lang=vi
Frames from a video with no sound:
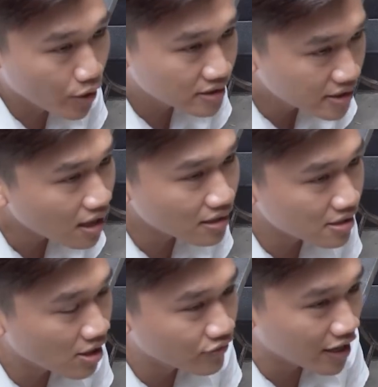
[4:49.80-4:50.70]
nguyên chất
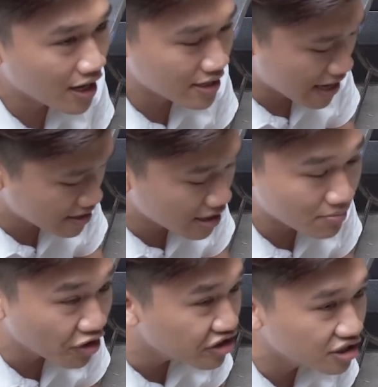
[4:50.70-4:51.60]
chứ không phải là dạng như là
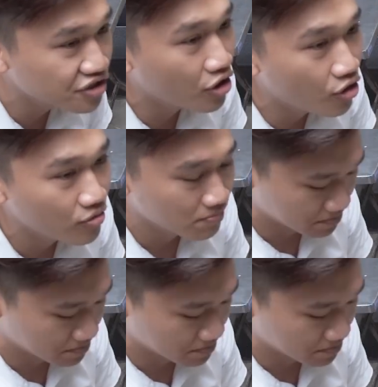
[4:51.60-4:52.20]
bỏ đường vô.